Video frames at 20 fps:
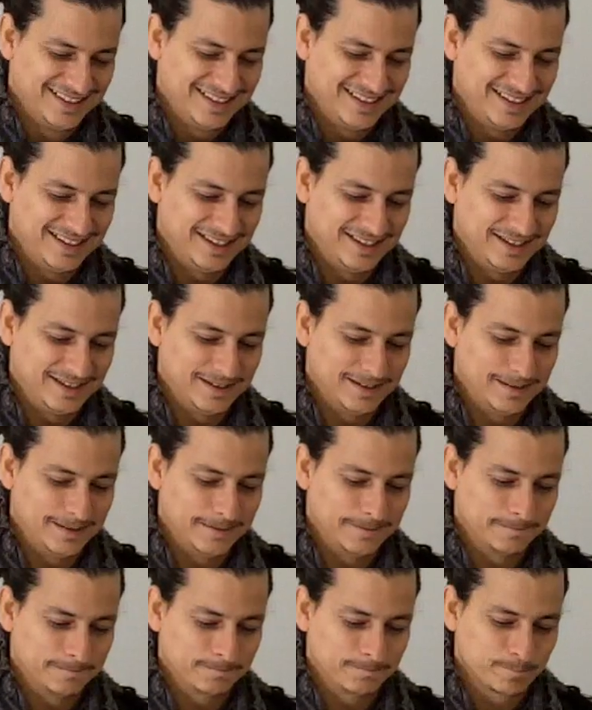
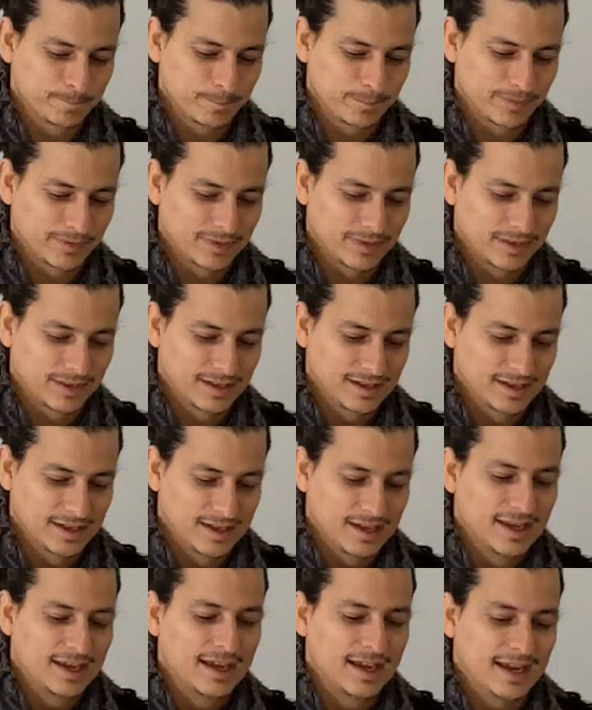Eh,
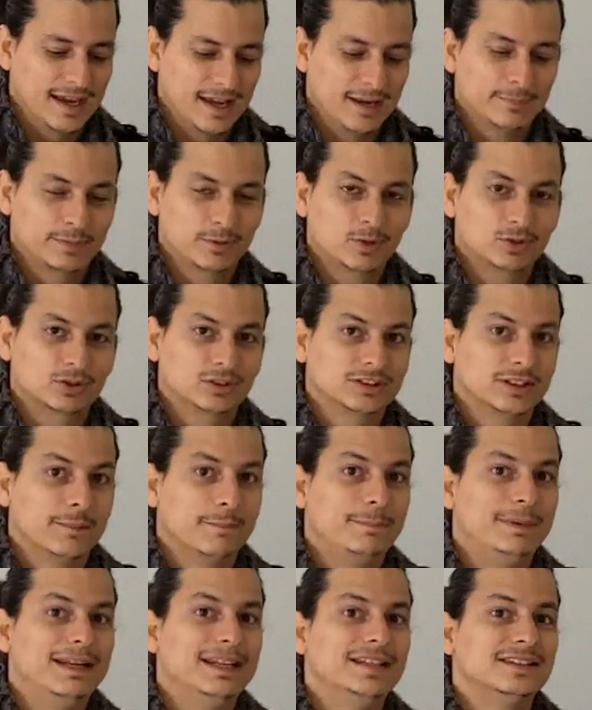el producto te
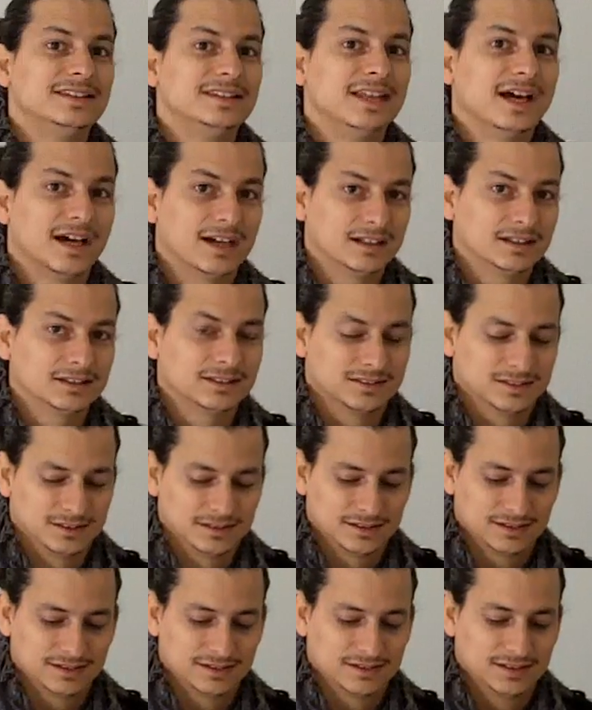blinda
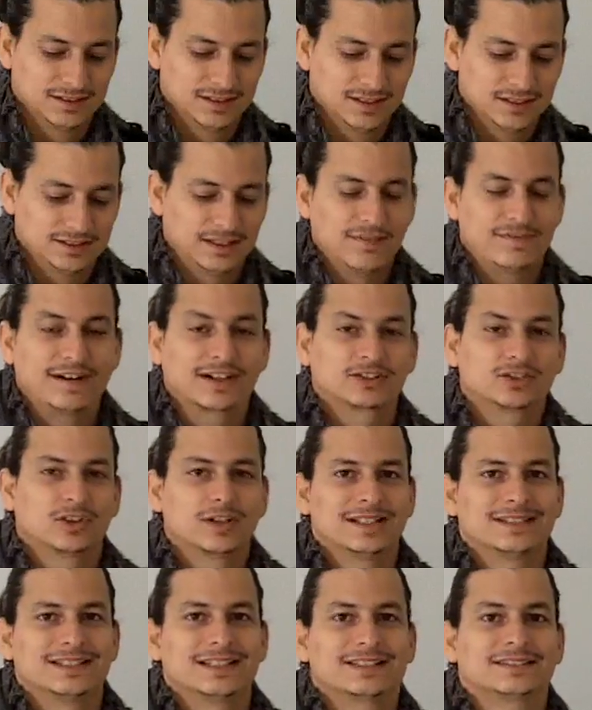de
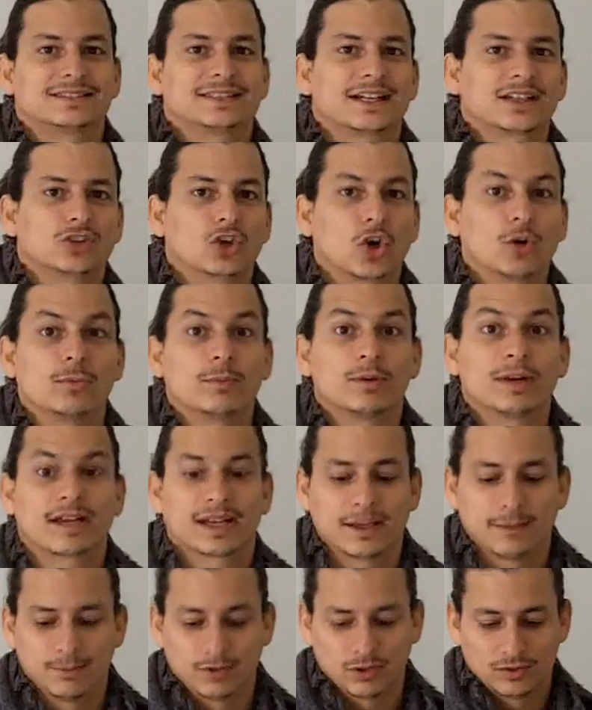factores externos, como por
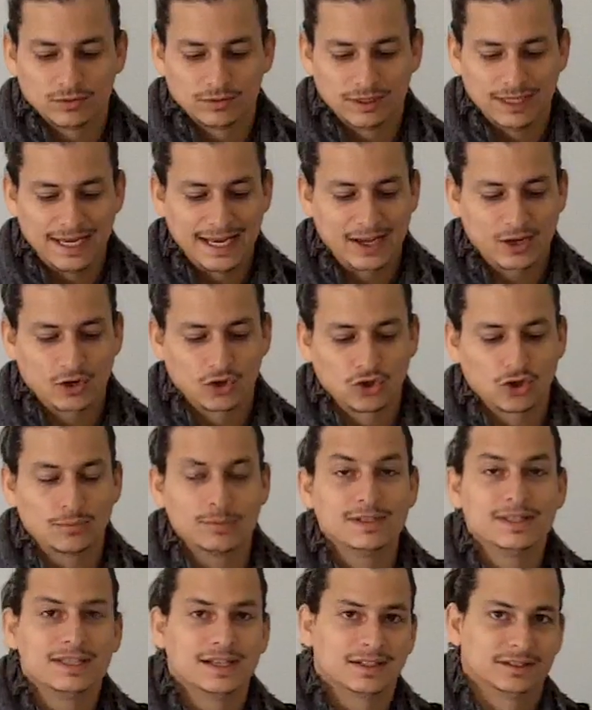ejemplo la
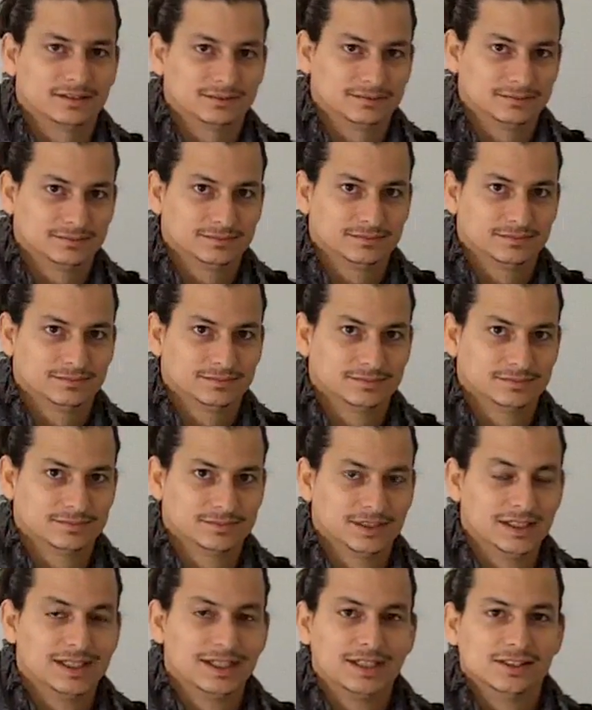economía.
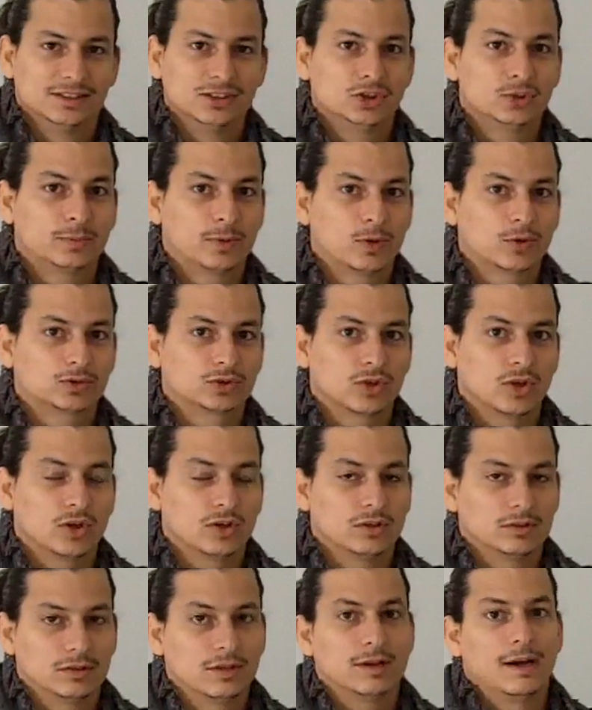Si tu
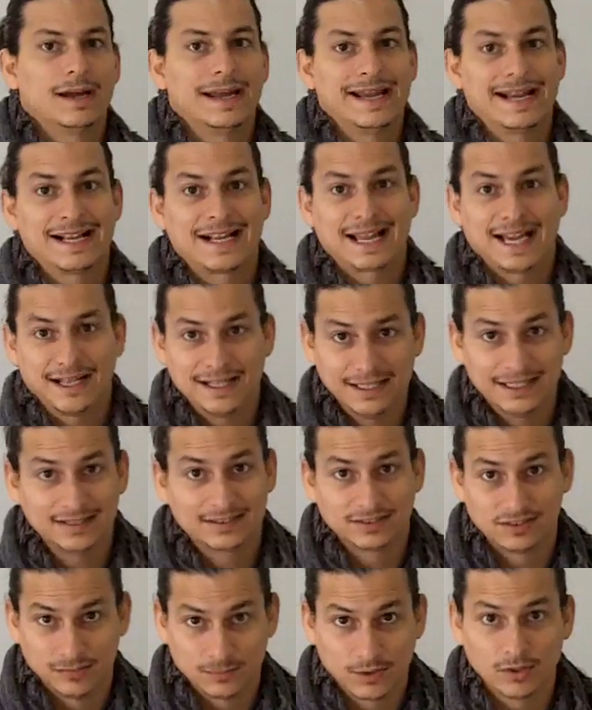producto es
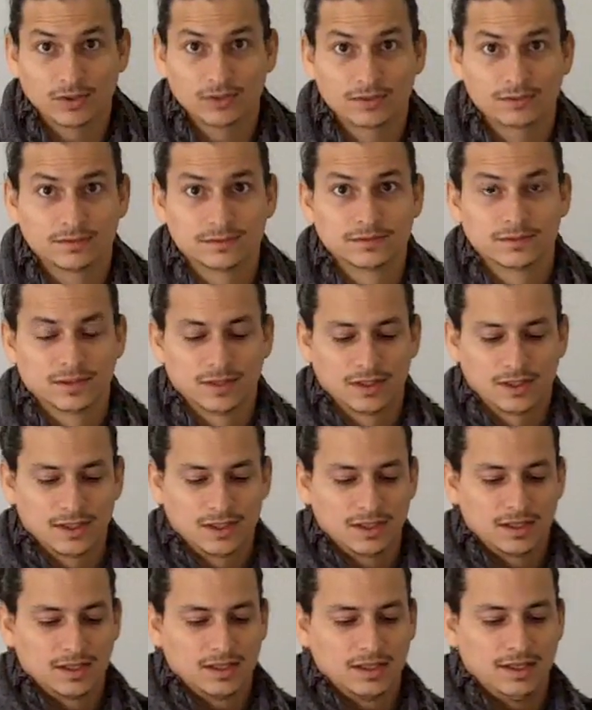carísimo
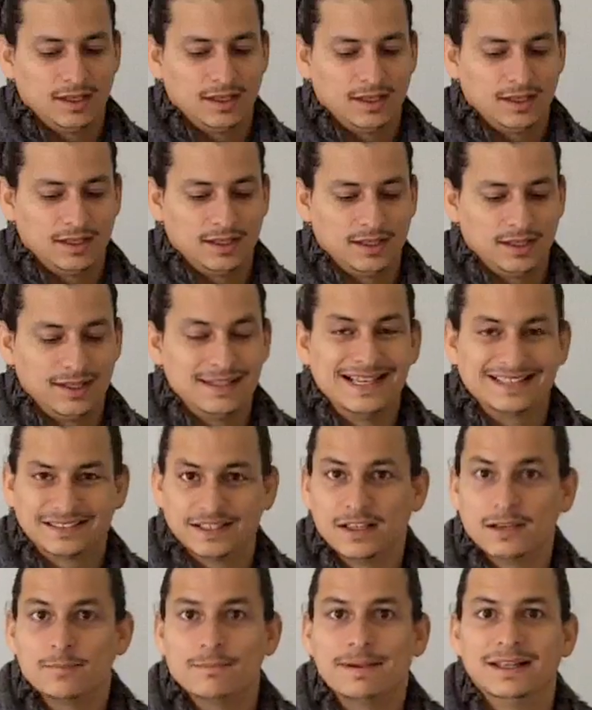eh, y
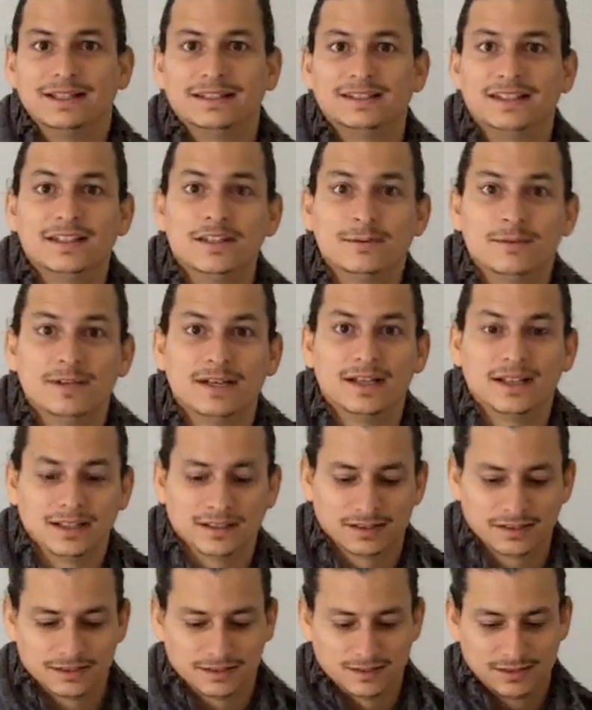es
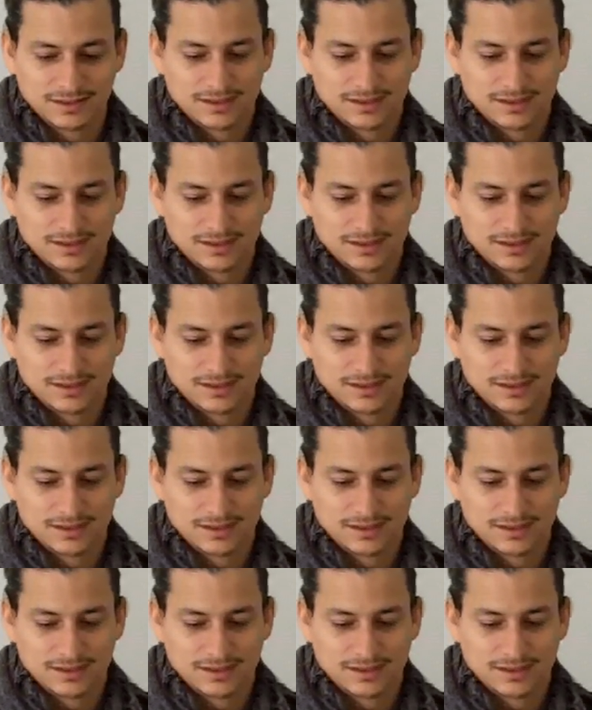invendible,